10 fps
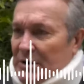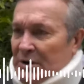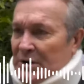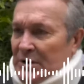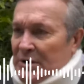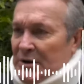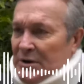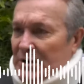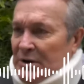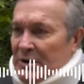
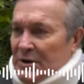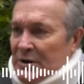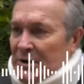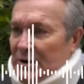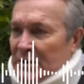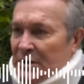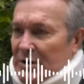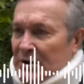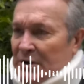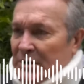Eh,
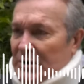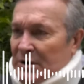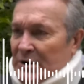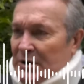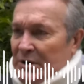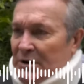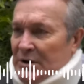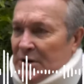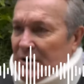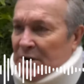yo no
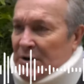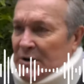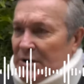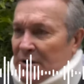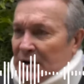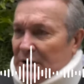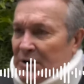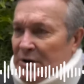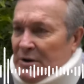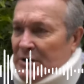recordé eh,
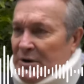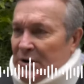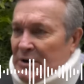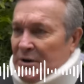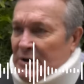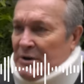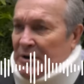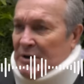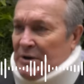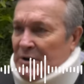que estaba esa
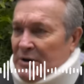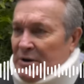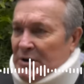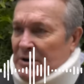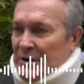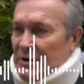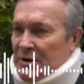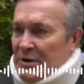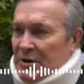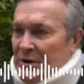coladera. Sabía
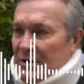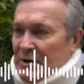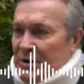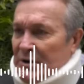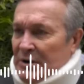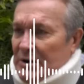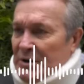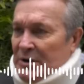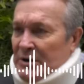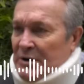que ya estaba lastimada,
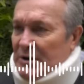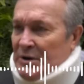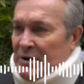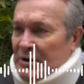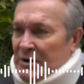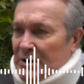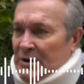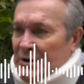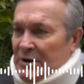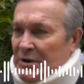sí, y de
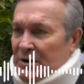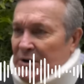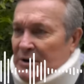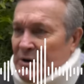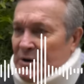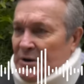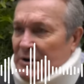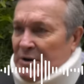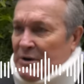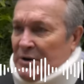alguna manera,
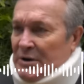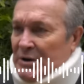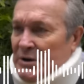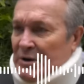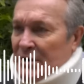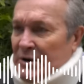pues ya